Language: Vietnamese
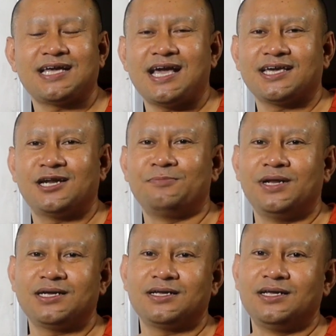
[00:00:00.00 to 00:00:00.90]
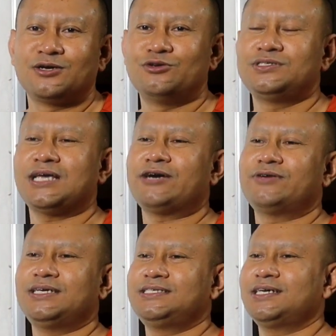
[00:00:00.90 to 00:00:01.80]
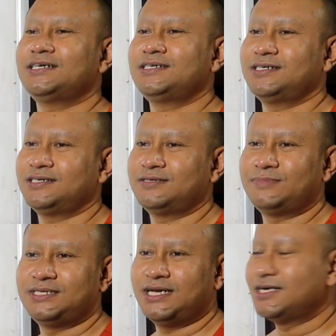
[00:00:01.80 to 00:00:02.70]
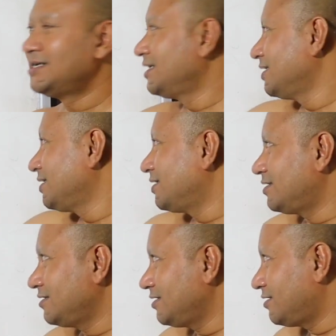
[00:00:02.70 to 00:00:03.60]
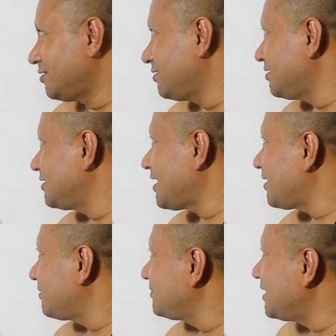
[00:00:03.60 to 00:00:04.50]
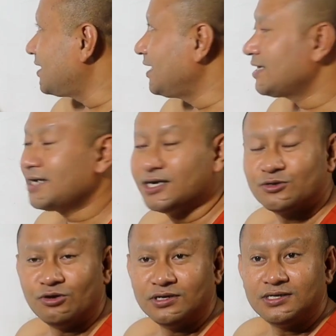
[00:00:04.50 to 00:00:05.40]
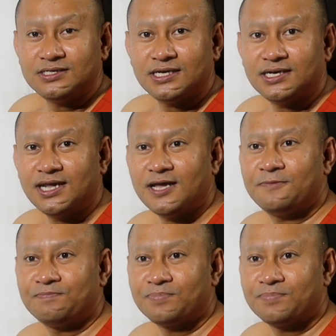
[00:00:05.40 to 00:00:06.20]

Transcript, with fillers: cà cầm lực cồn chào anh chân mình chân ơi ơi để tha lực bằng cồn chân đó nè